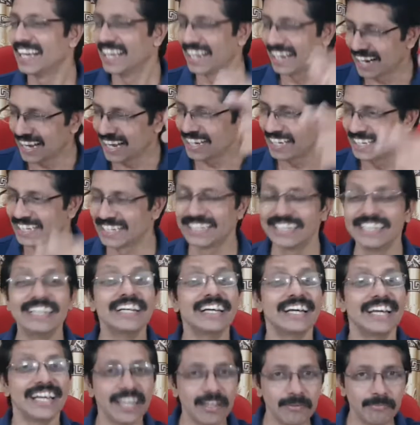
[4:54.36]
ரைட்
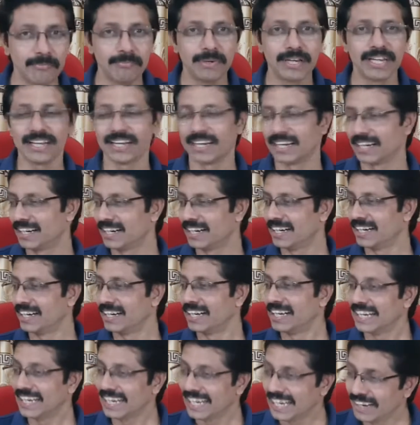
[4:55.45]
இப்போ நாங்கள்
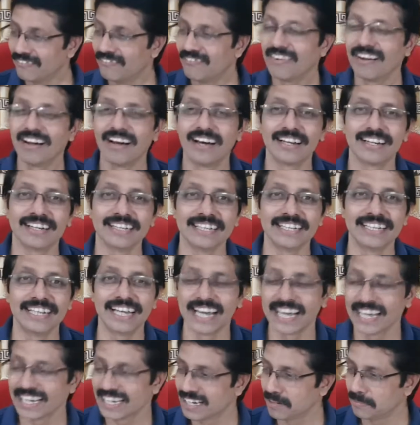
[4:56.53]
இவ்வாறு
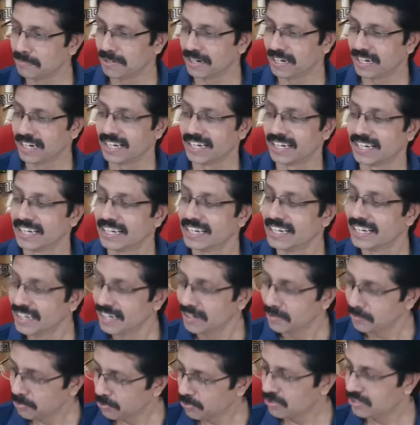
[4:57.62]
தயாரிக்கப்பட்ட
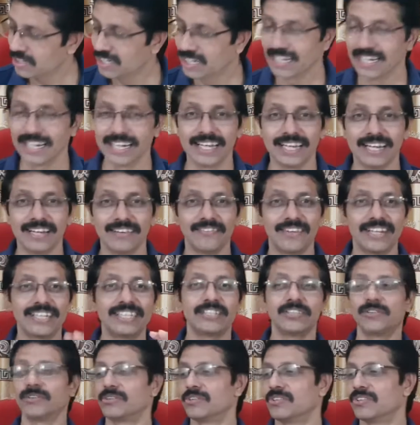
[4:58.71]
பொருட்களை
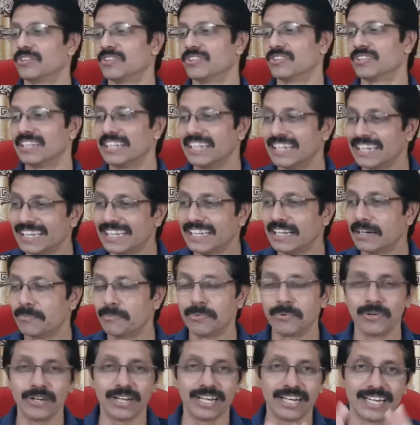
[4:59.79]
வச்சுக்கொண்டு இதை
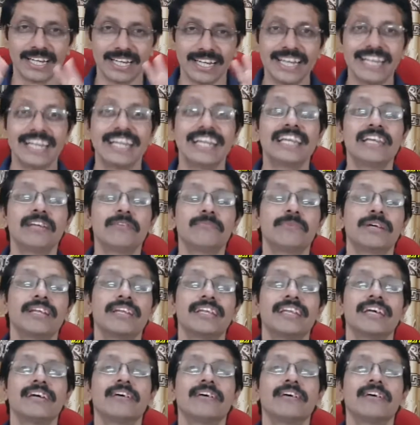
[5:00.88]
போல் இன்னும் என்ன